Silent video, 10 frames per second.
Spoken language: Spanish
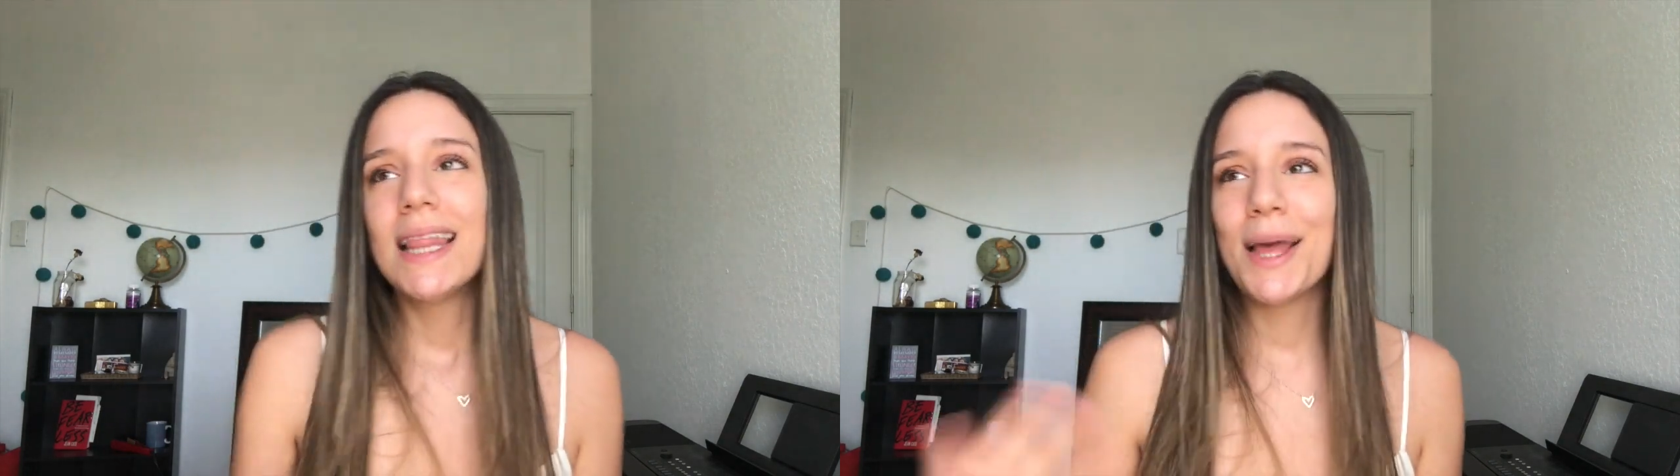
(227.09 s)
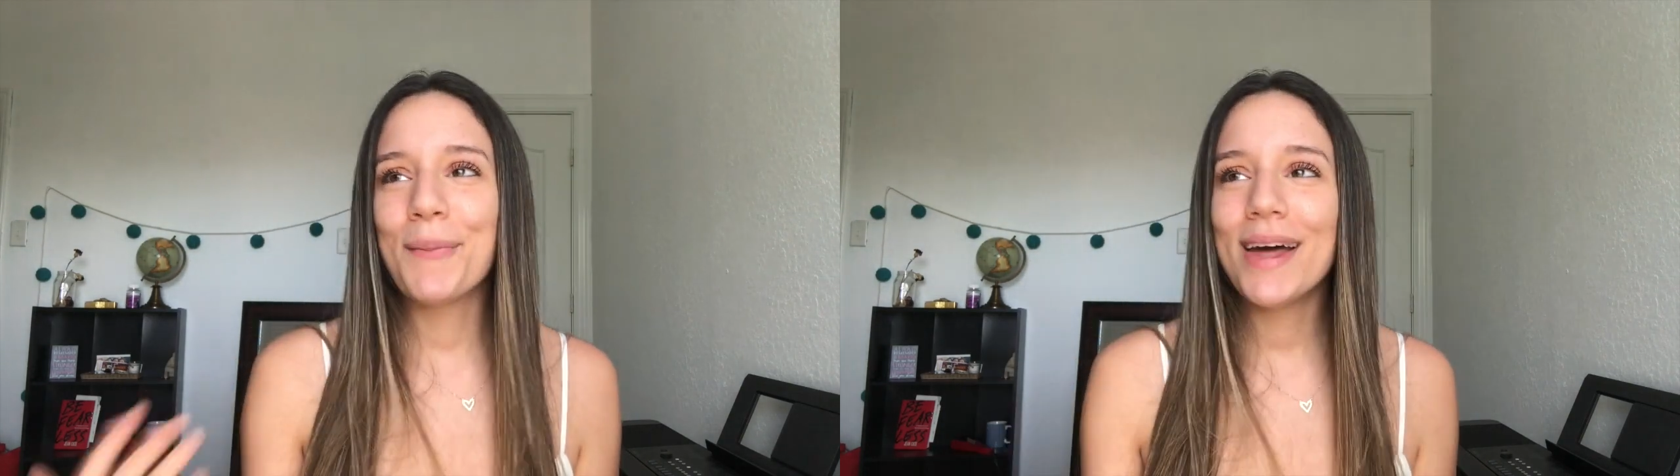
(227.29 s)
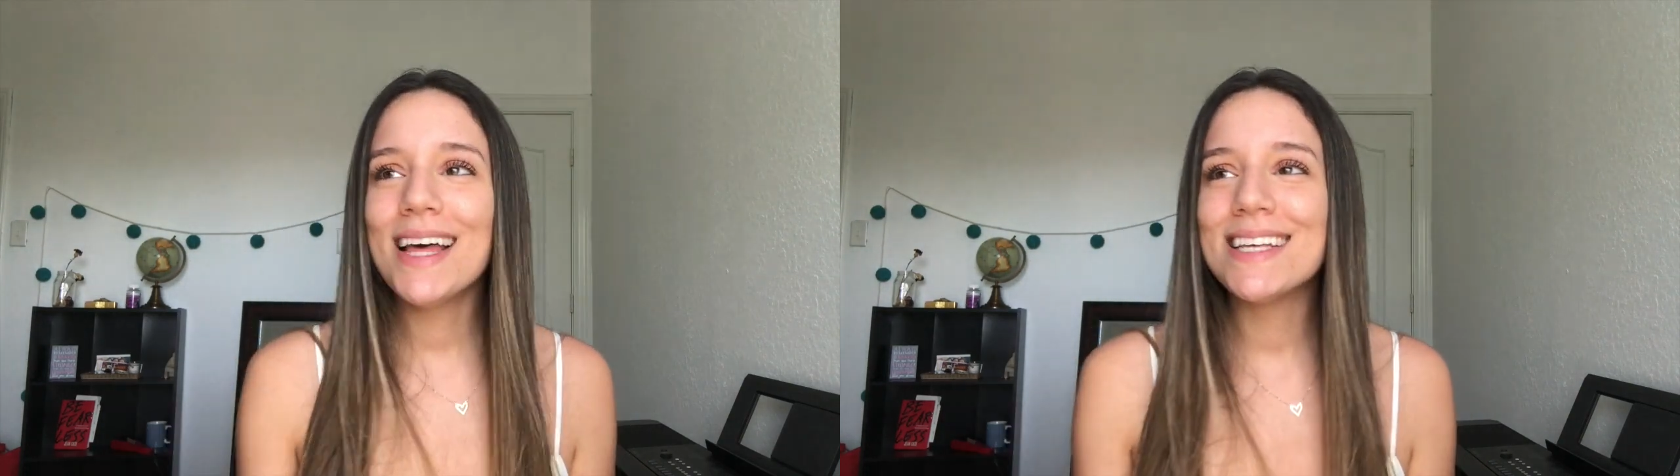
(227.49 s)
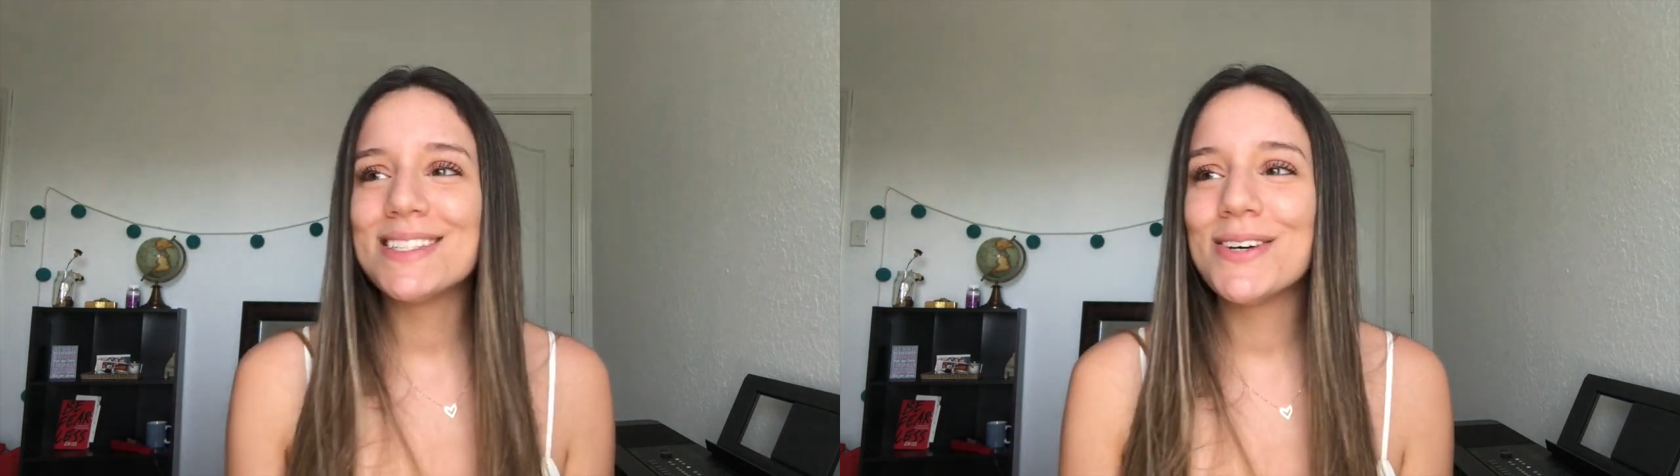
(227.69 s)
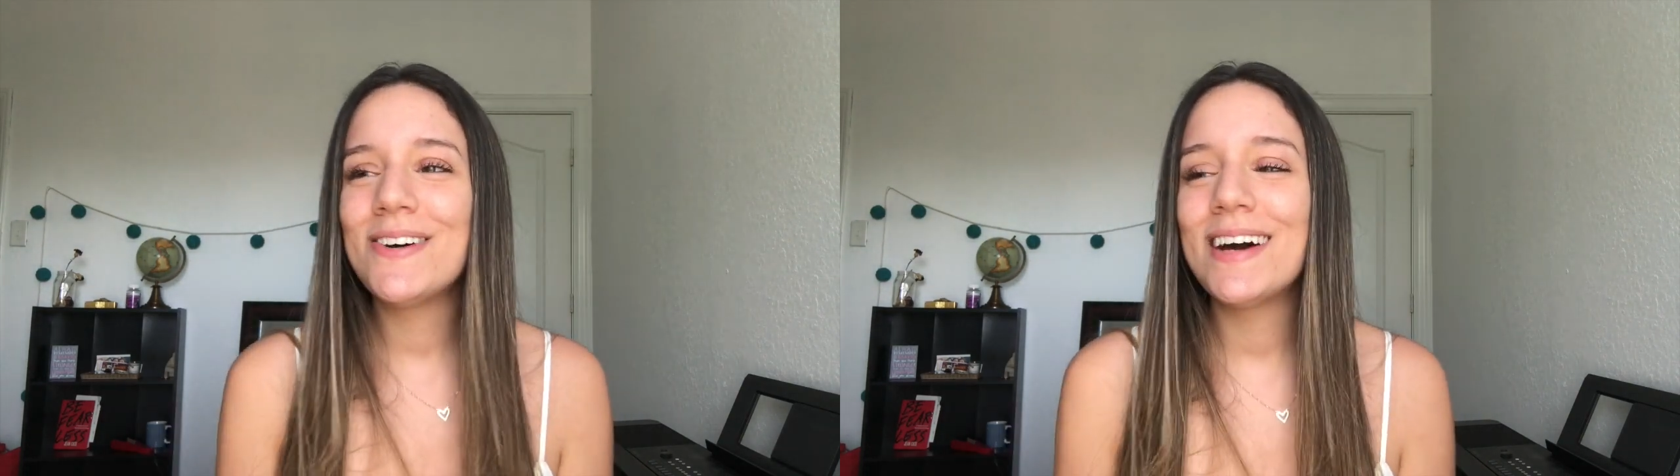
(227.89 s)
Después de
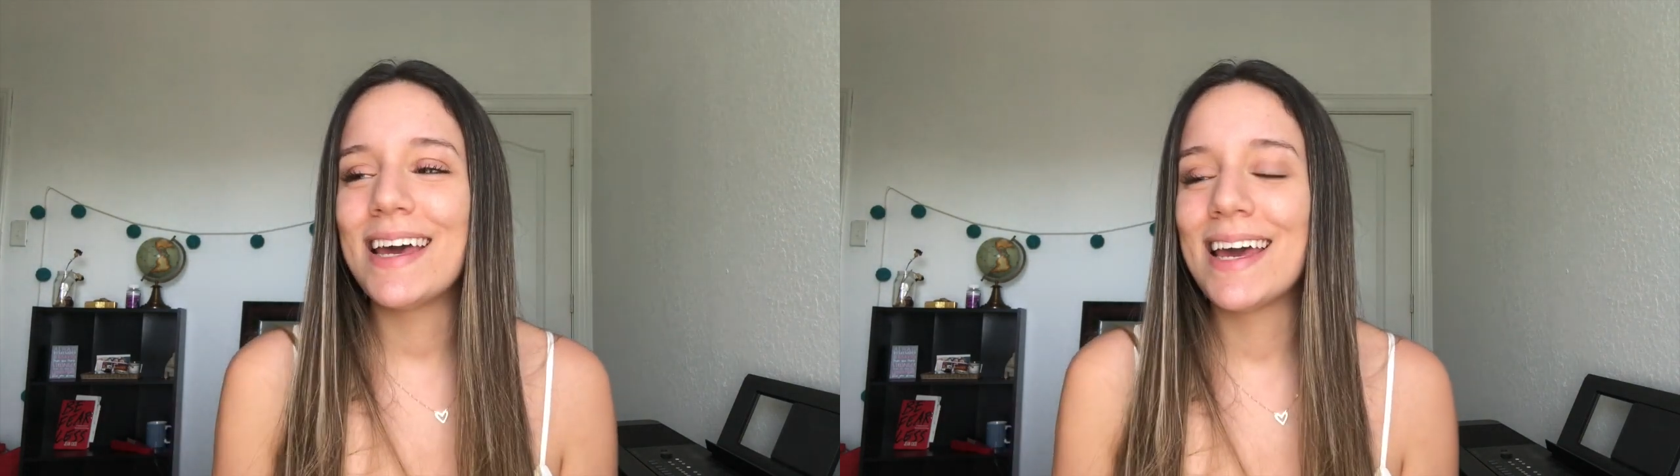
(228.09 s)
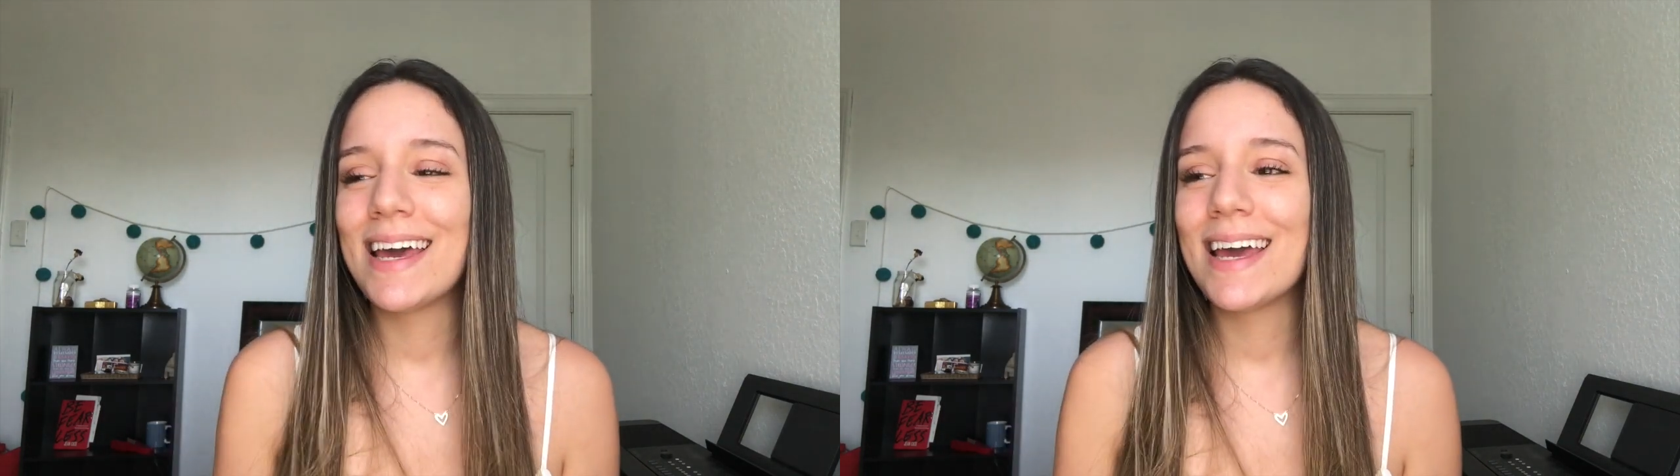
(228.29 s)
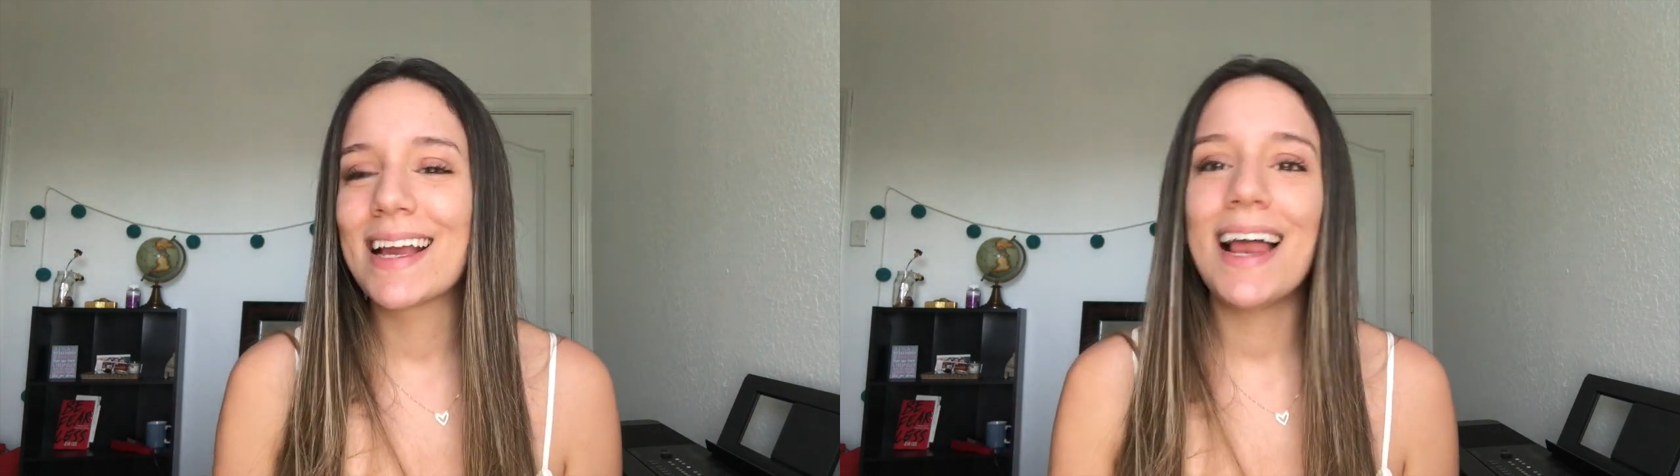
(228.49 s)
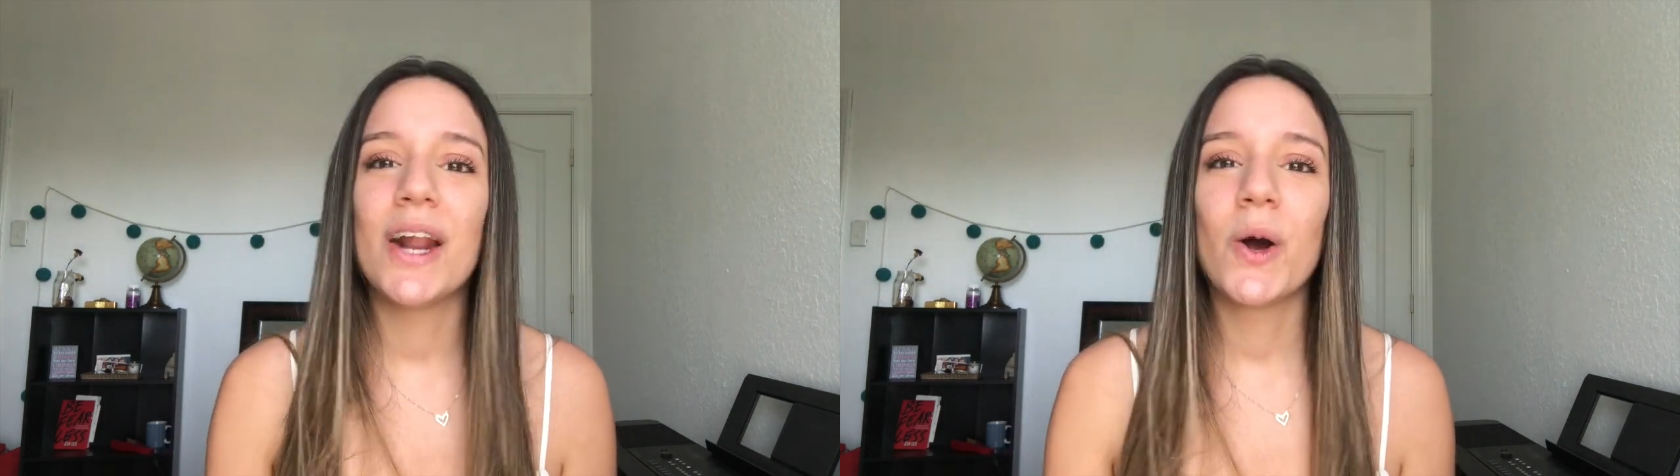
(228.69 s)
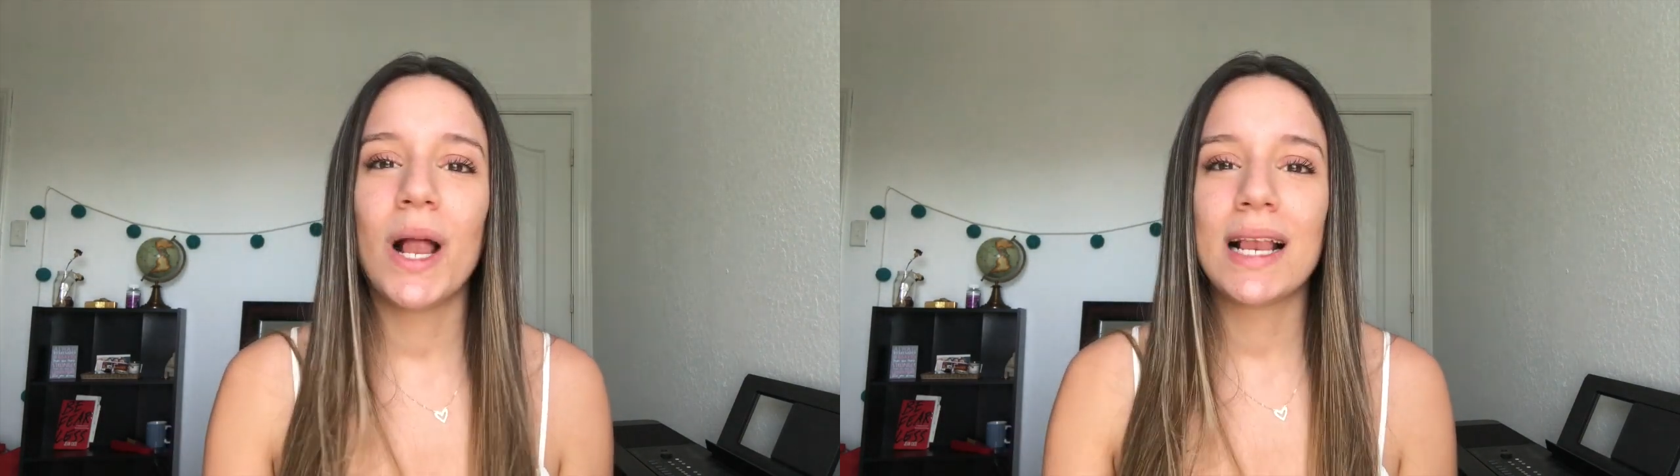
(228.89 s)
eso, eh, claro,